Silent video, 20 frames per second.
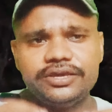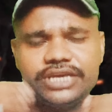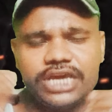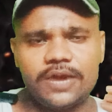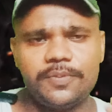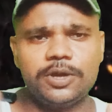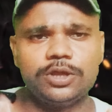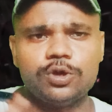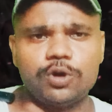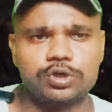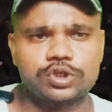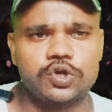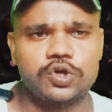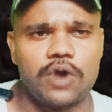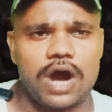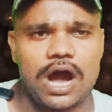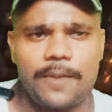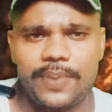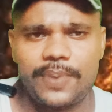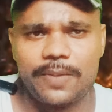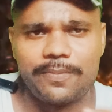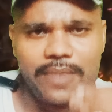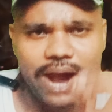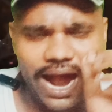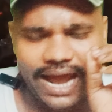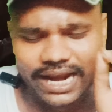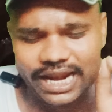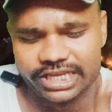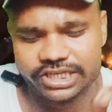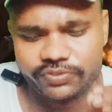ये भी दोस्तों वहां पे
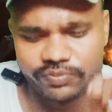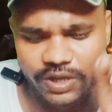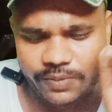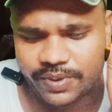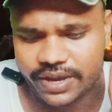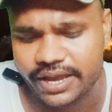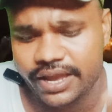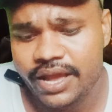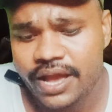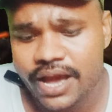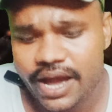महालक्ष्मी भी